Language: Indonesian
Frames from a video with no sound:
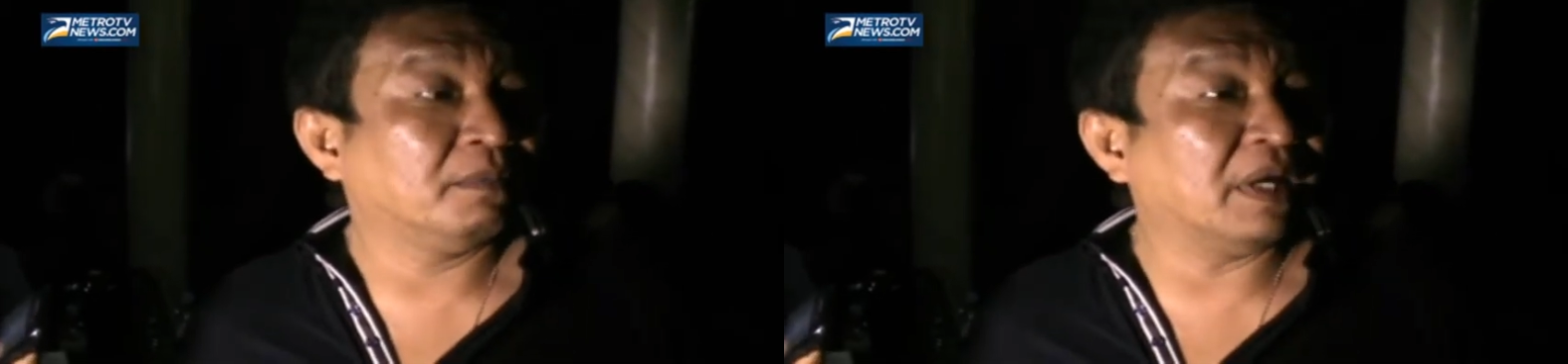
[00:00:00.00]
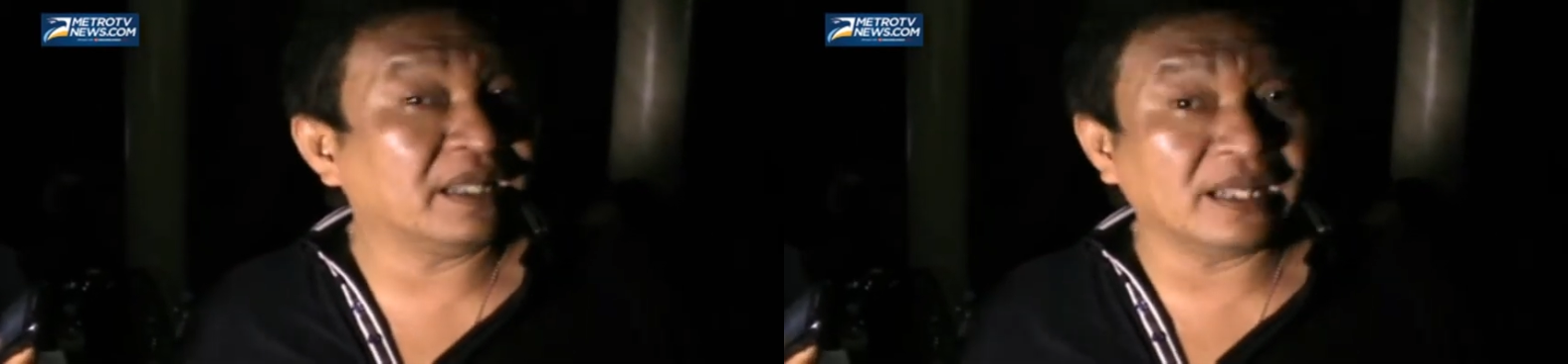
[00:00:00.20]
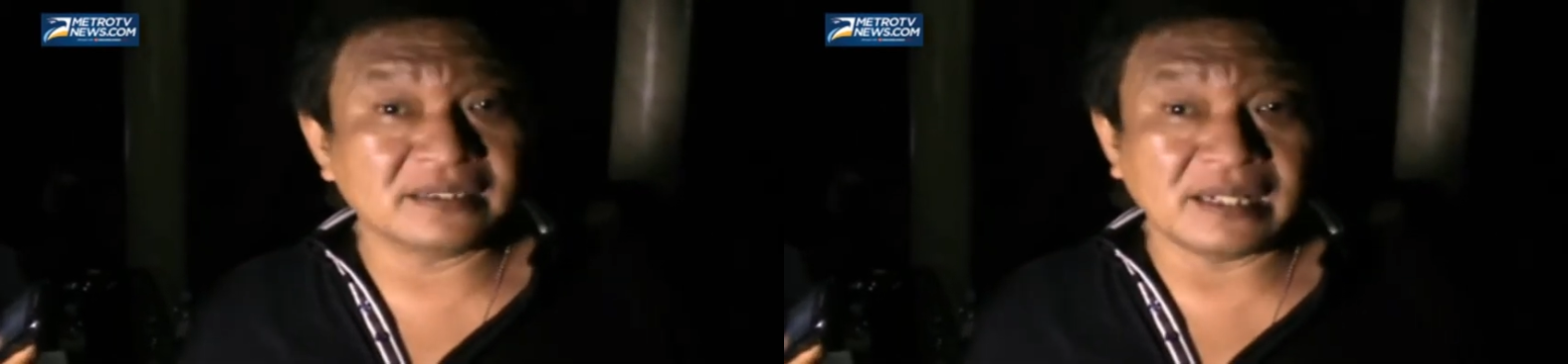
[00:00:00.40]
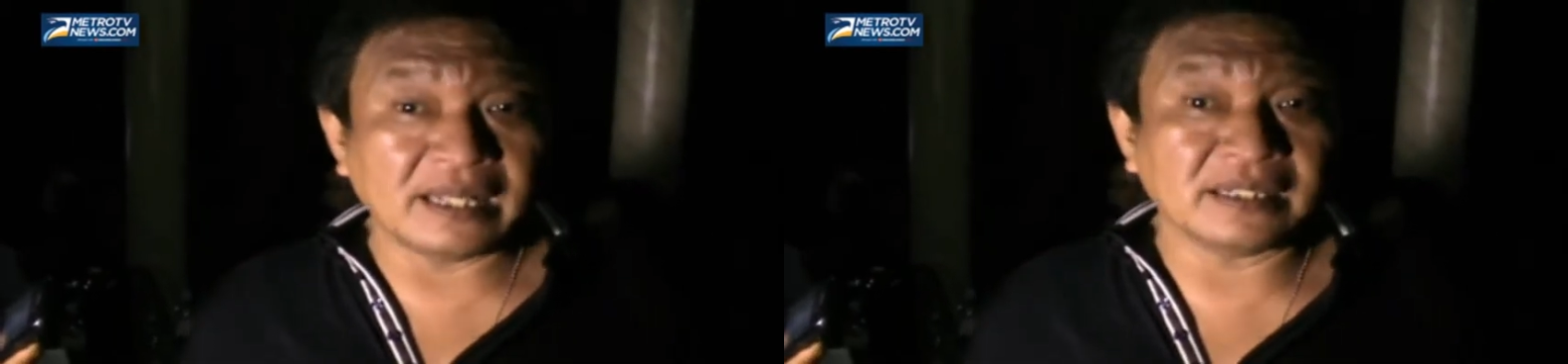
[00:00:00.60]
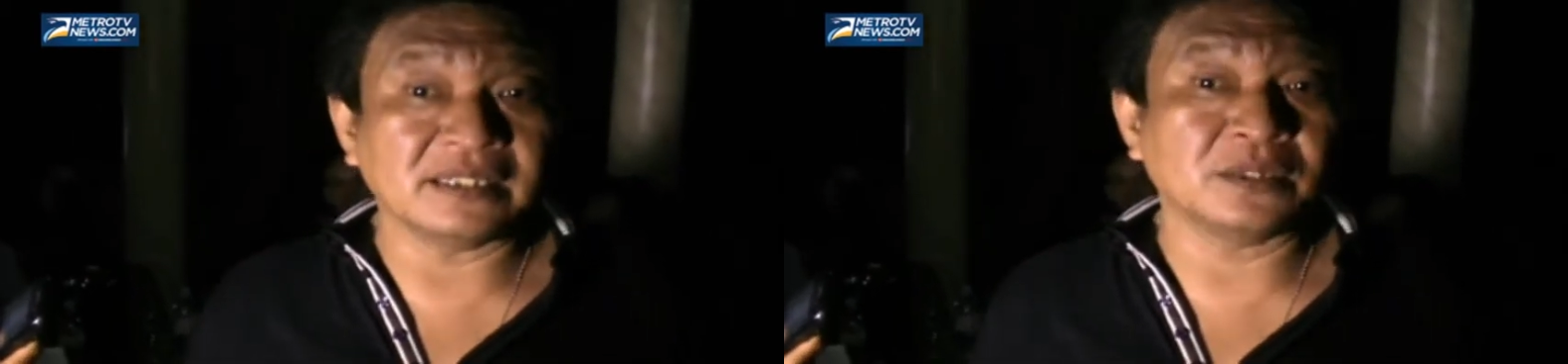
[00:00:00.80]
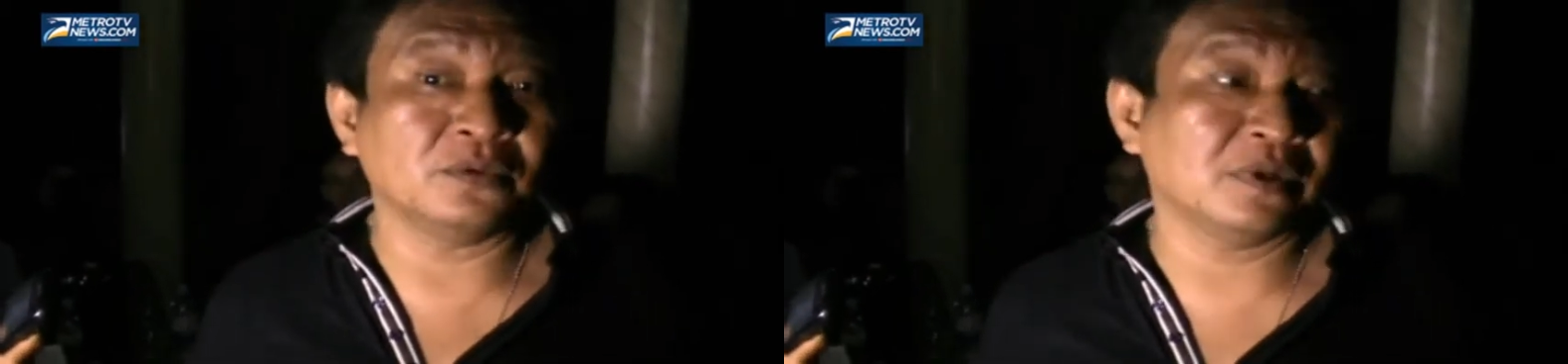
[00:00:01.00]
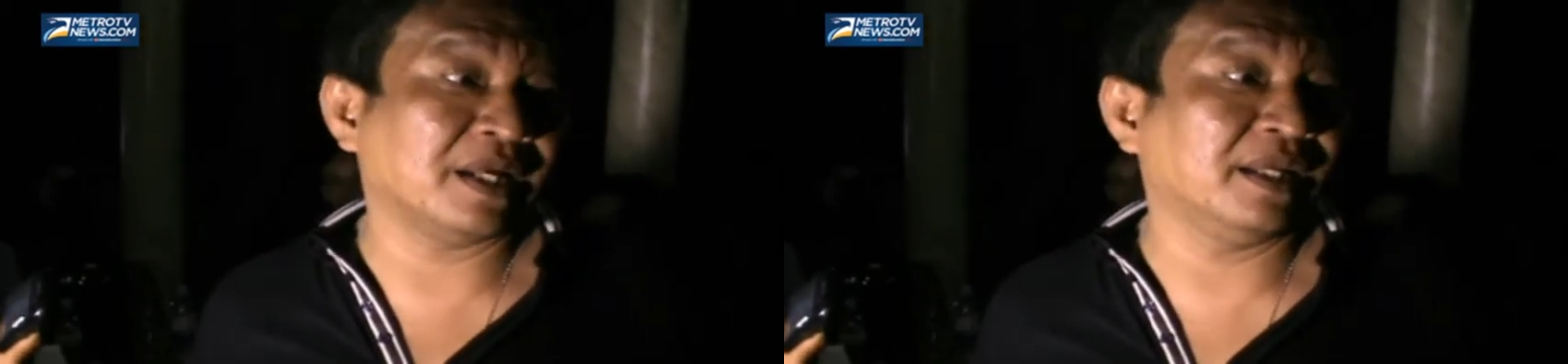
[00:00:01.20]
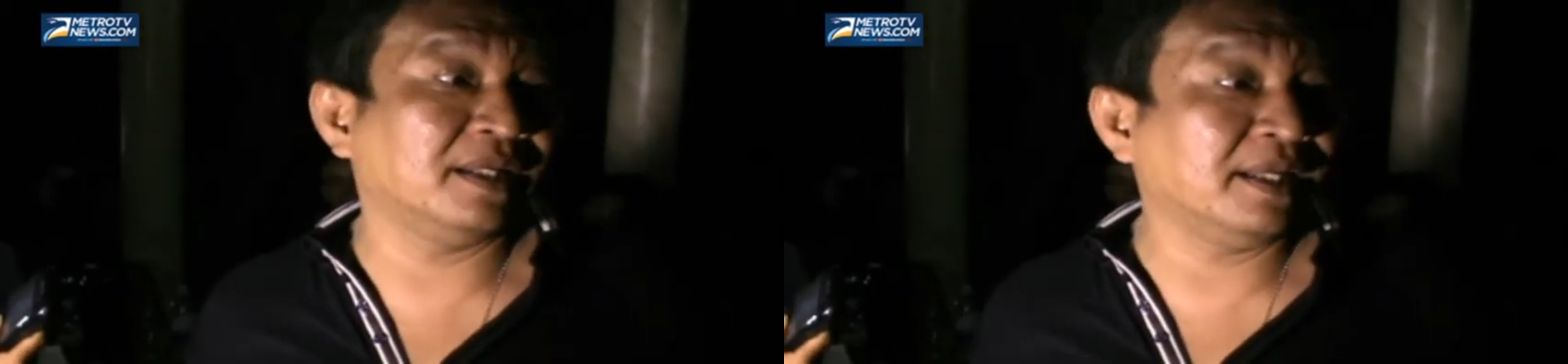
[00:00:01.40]
bagian selatan Samudra
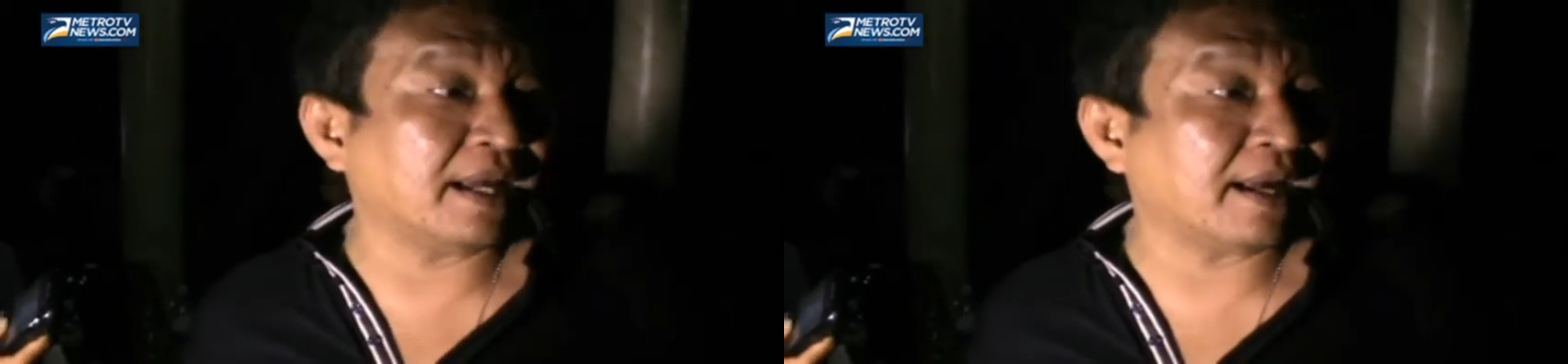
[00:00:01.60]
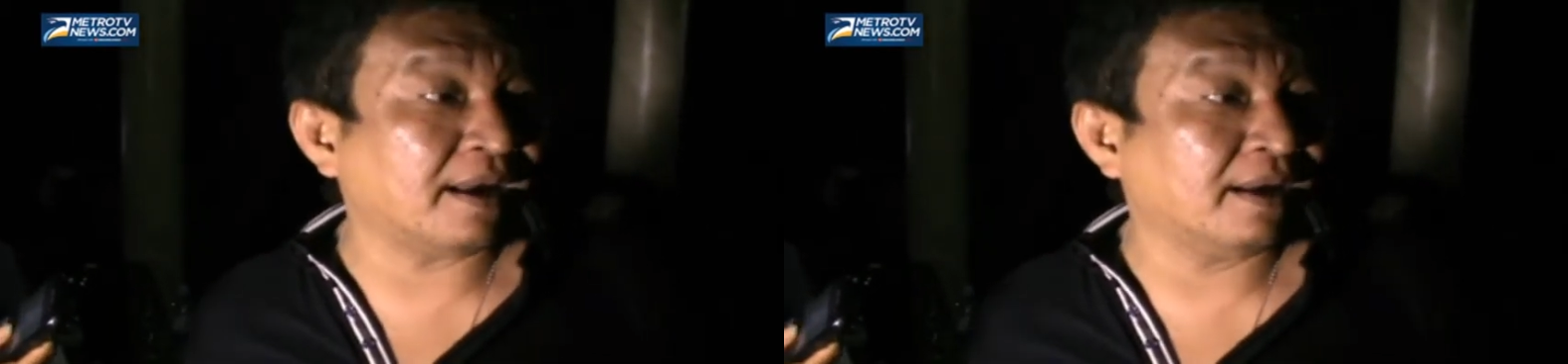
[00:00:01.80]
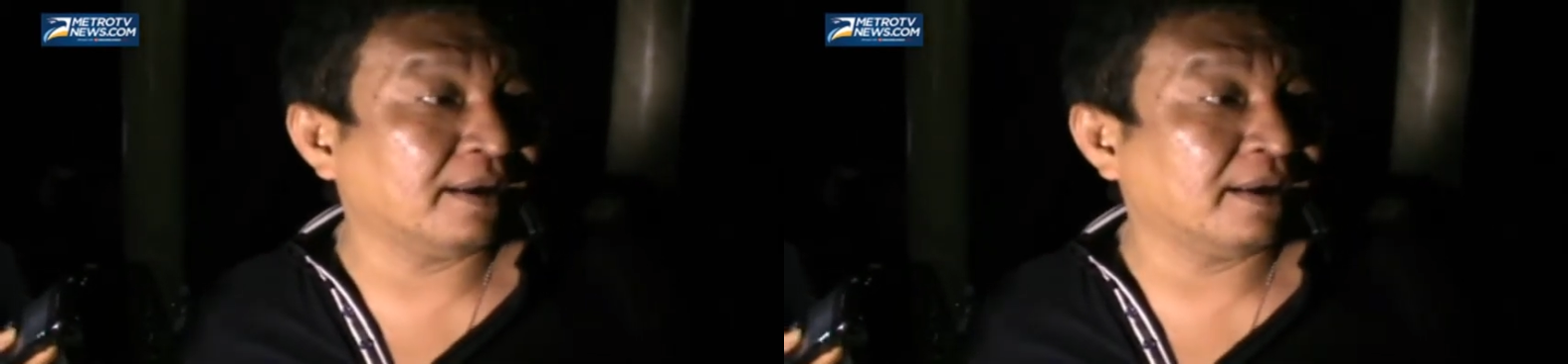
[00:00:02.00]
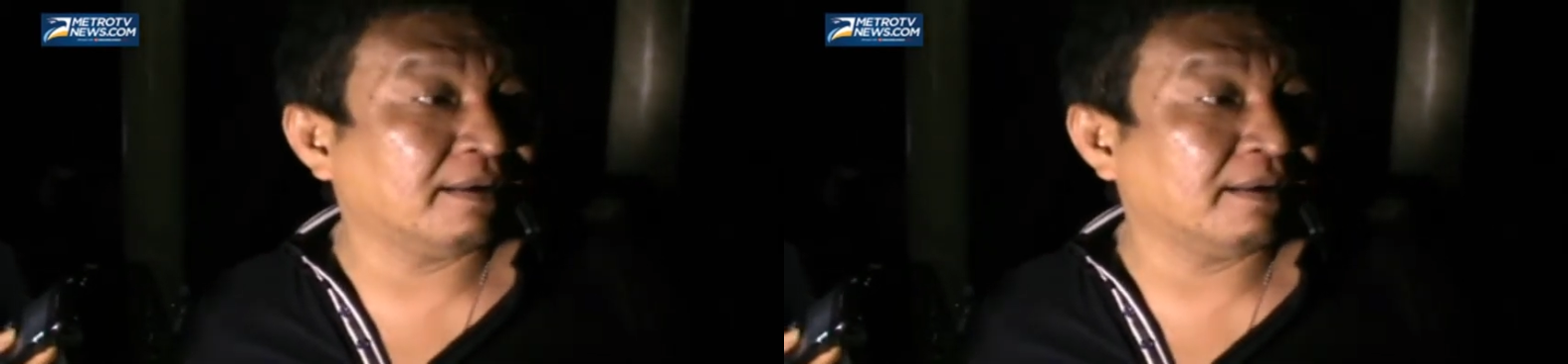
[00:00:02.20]
Hindia.